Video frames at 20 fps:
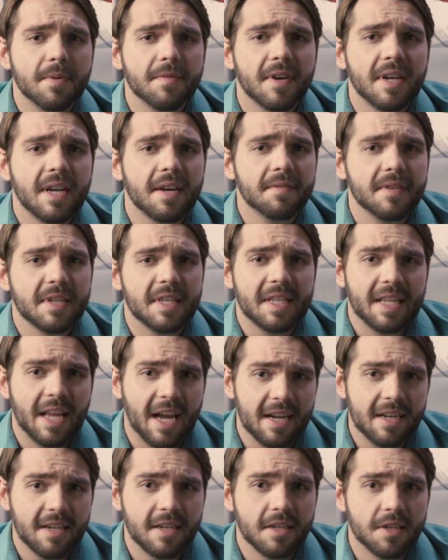bywa nawet
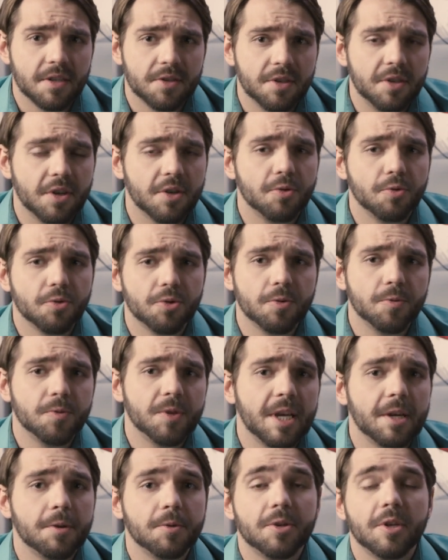tak, że niektórzy
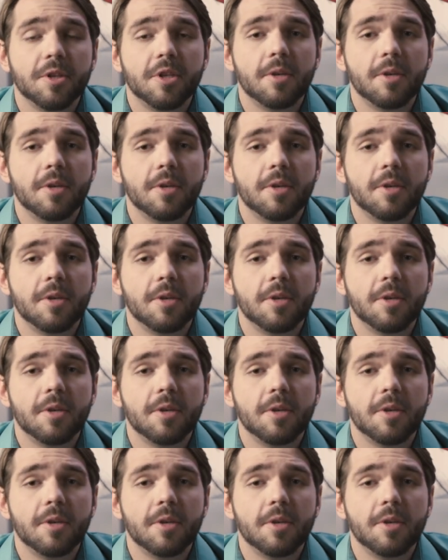udają się